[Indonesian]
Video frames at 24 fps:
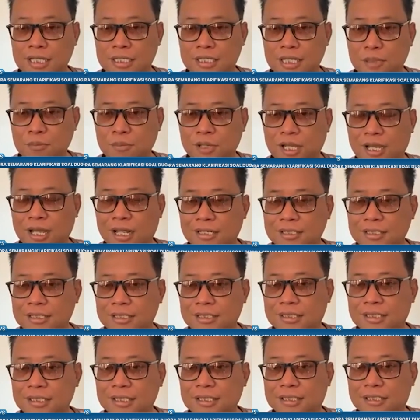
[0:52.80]
saya sama
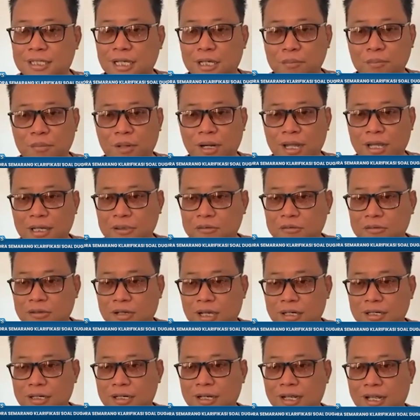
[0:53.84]
kali tidak
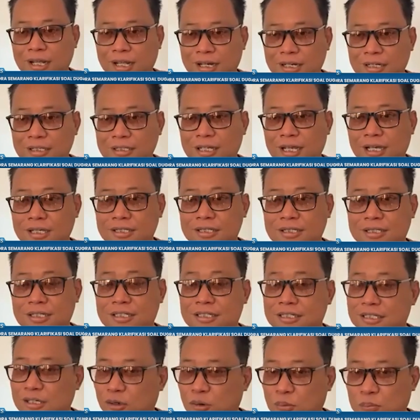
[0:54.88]
melakukan hal yang
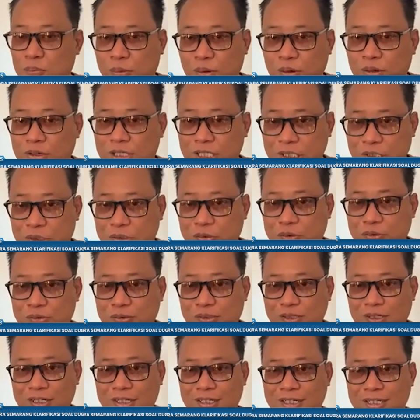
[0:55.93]
seceroboh itu
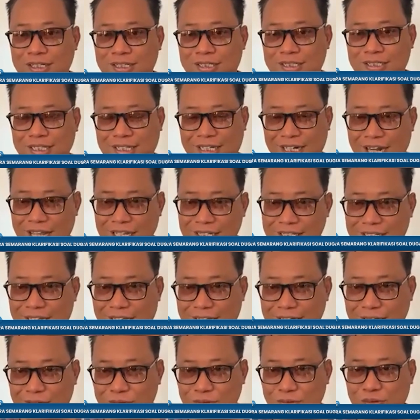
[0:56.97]
sekelas
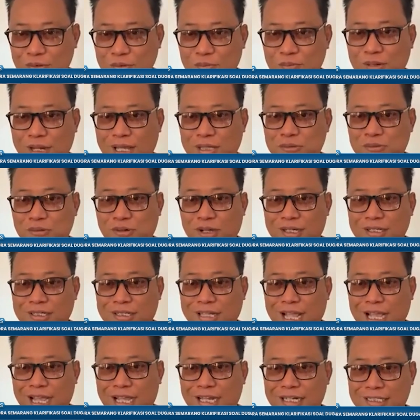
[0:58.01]
saya untuk melakukan
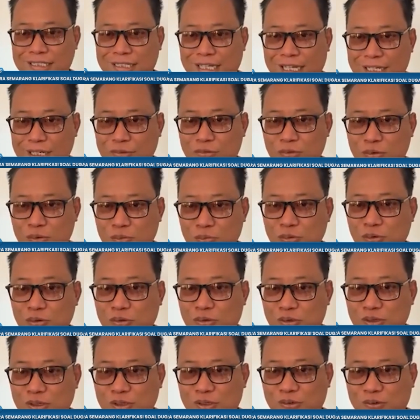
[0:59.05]
tangan saya untuk
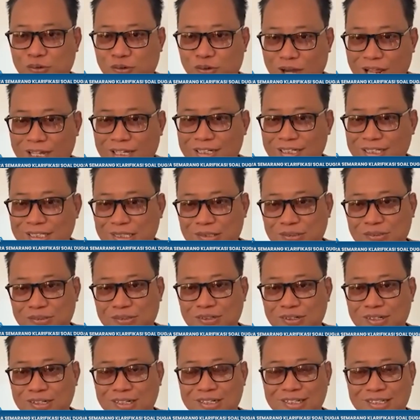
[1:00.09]
mukul orang itu
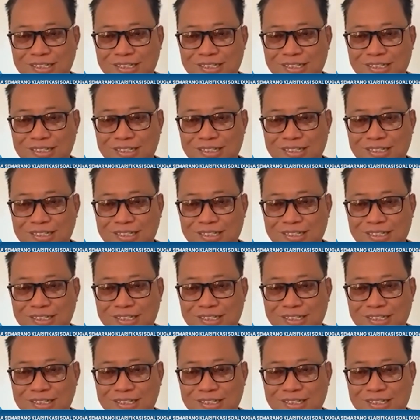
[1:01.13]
